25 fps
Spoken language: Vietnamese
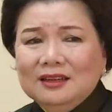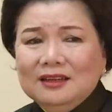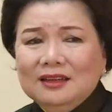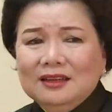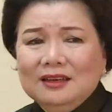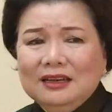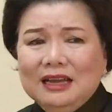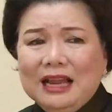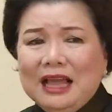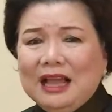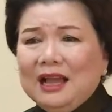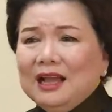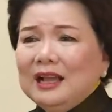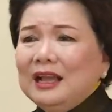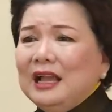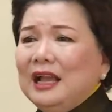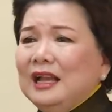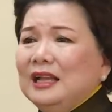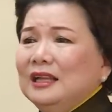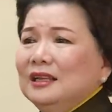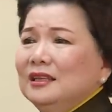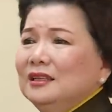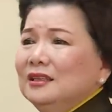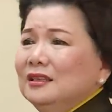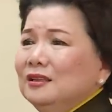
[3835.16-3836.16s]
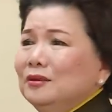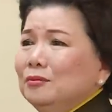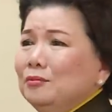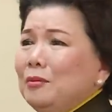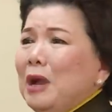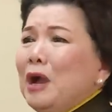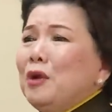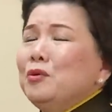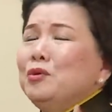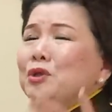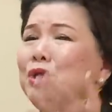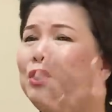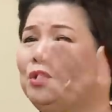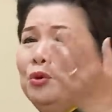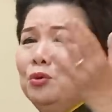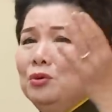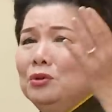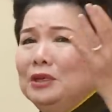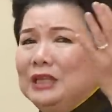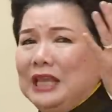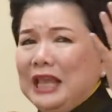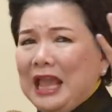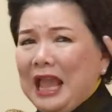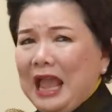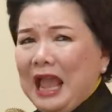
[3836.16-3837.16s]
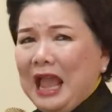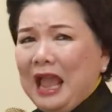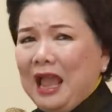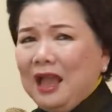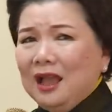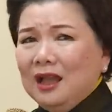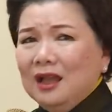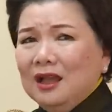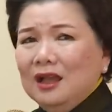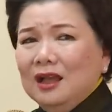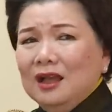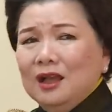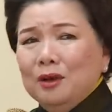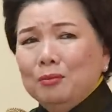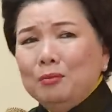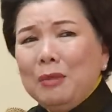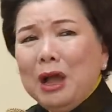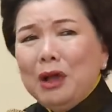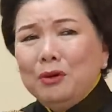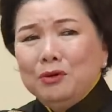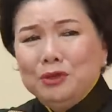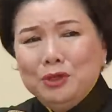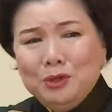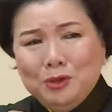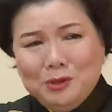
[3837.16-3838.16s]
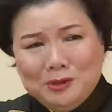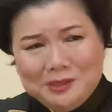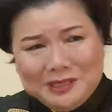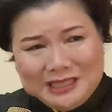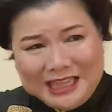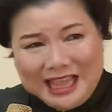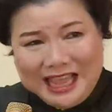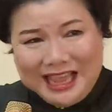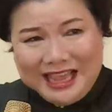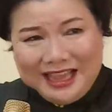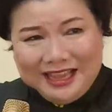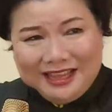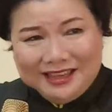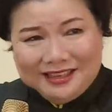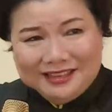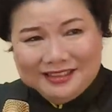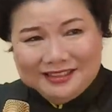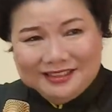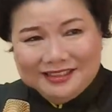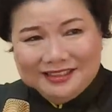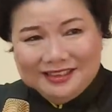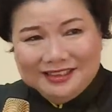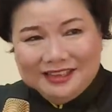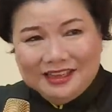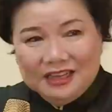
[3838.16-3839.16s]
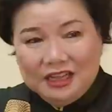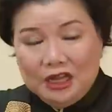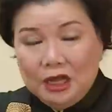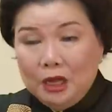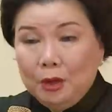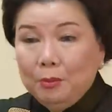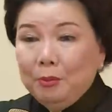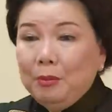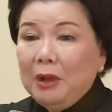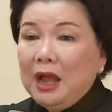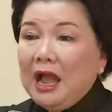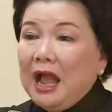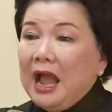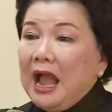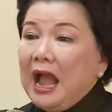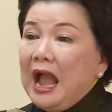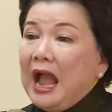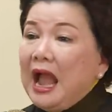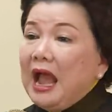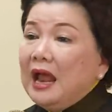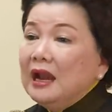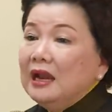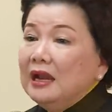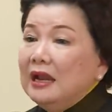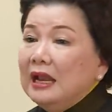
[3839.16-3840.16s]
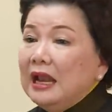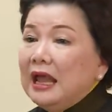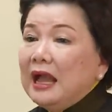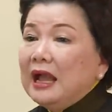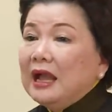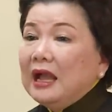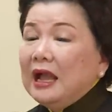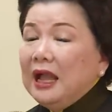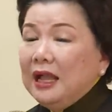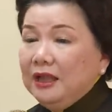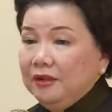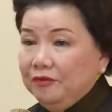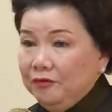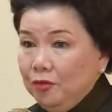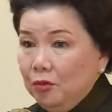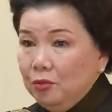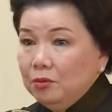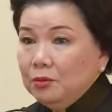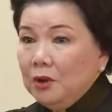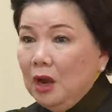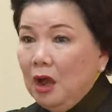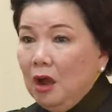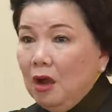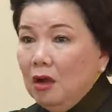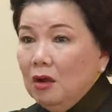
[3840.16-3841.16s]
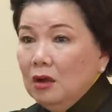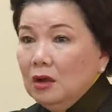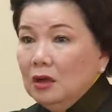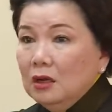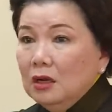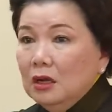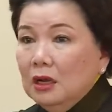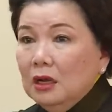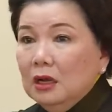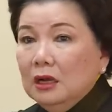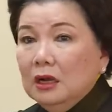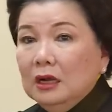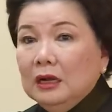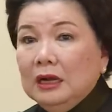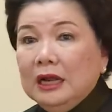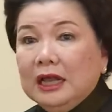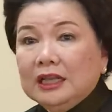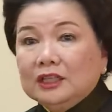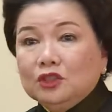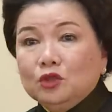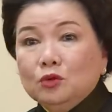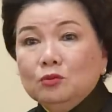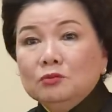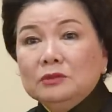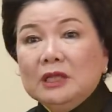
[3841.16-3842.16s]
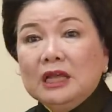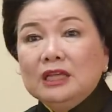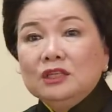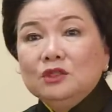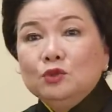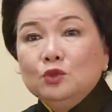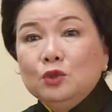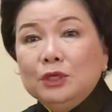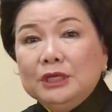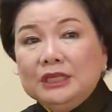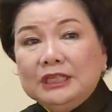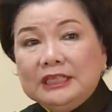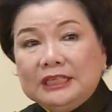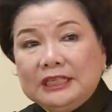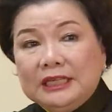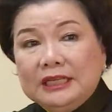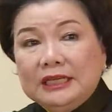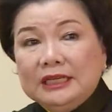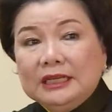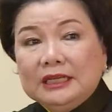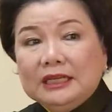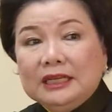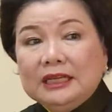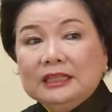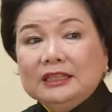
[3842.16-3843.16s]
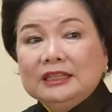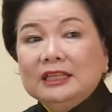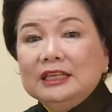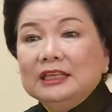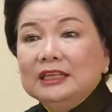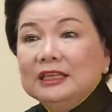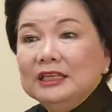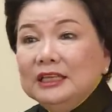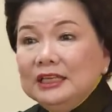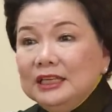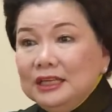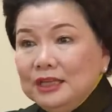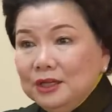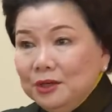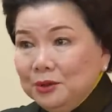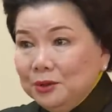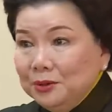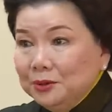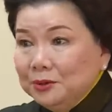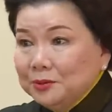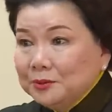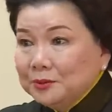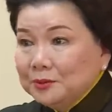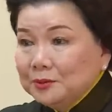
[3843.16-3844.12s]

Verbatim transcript: là cái bao nhiêu nhà, bao nhiêu xe, mà an lạc hạnh phúc đó là chúng ta duy trì cái tình yêu